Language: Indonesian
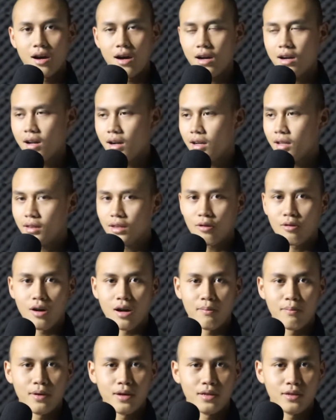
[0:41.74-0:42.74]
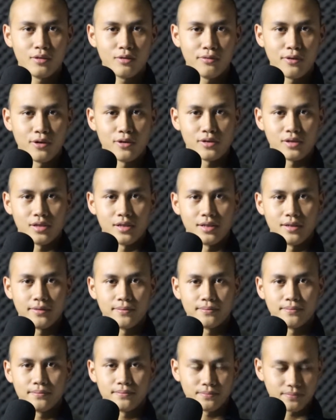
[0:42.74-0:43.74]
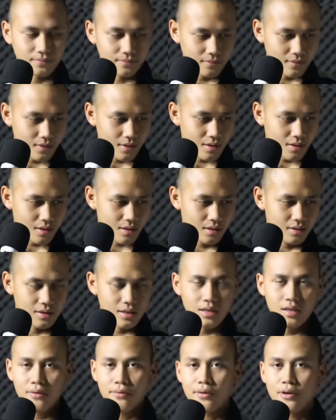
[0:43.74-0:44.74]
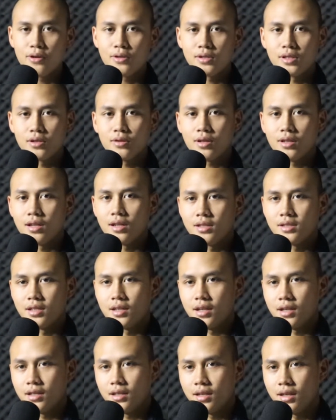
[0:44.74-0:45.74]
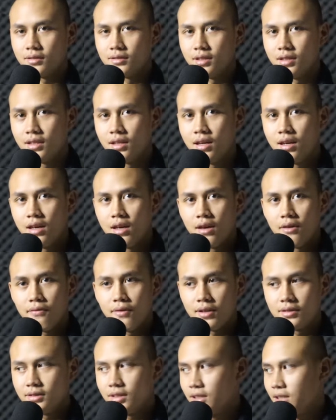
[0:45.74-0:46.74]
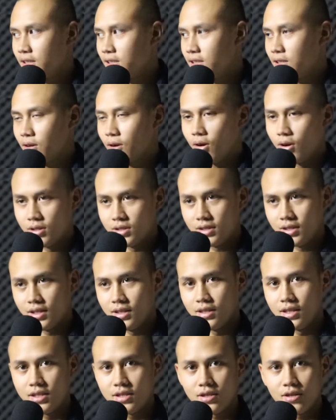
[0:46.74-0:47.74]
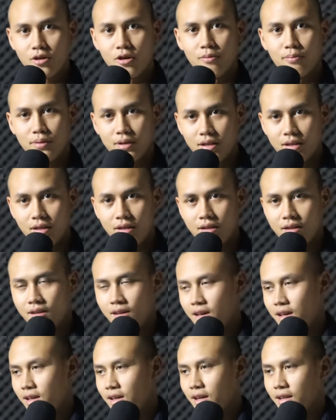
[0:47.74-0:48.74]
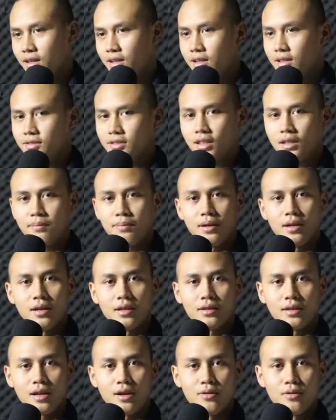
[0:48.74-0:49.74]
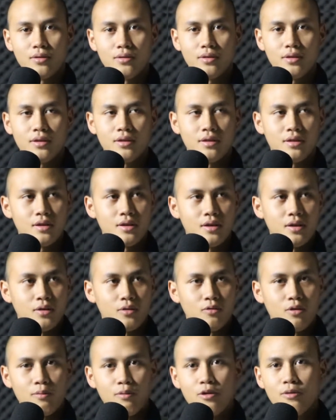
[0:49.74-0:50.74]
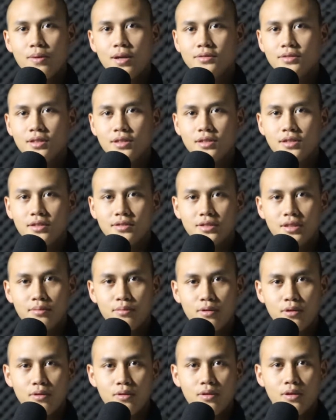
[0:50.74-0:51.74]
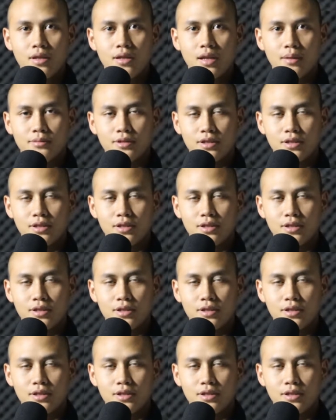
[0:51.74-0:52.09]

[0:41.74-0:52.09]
Karena kalian tahu apa itu VOC? Jadi VOC itu adalah singkatan dari Fahrenheit House Indies Company yang didirikan pada tahun 20 Maret 1602.